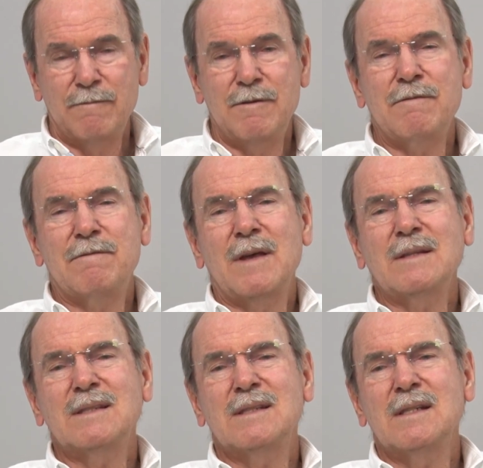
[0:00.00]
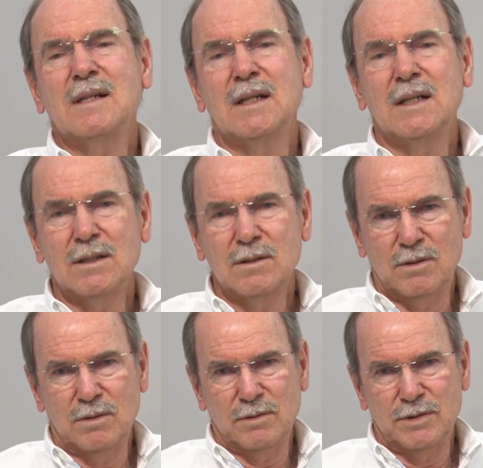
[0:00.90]

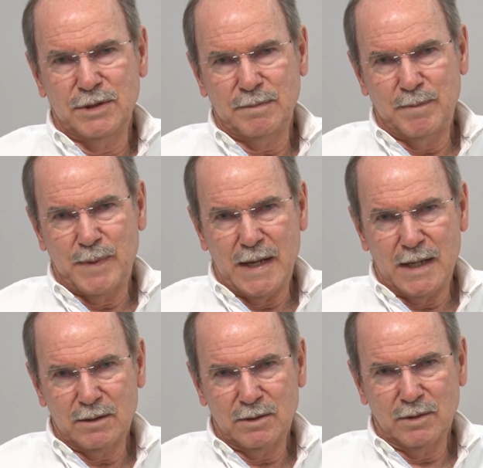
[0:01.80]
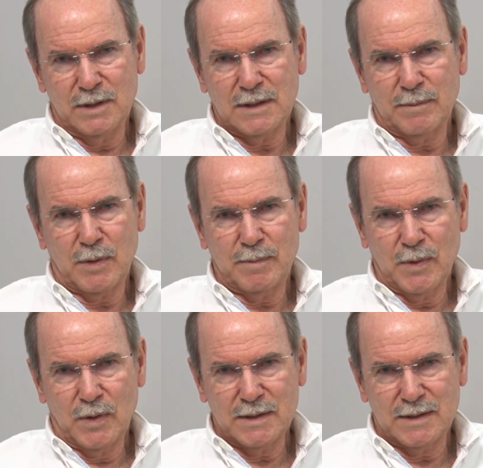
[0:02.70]
vivenciando de perto essa
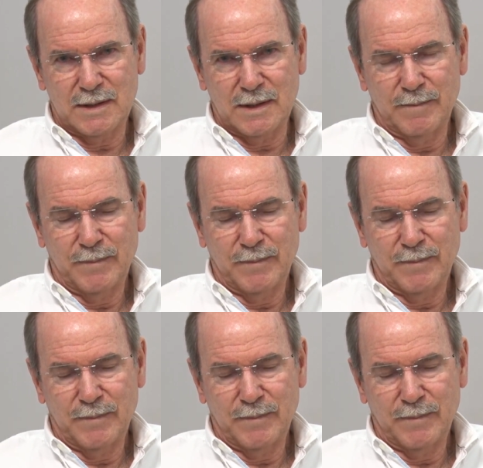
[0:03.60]
proposta.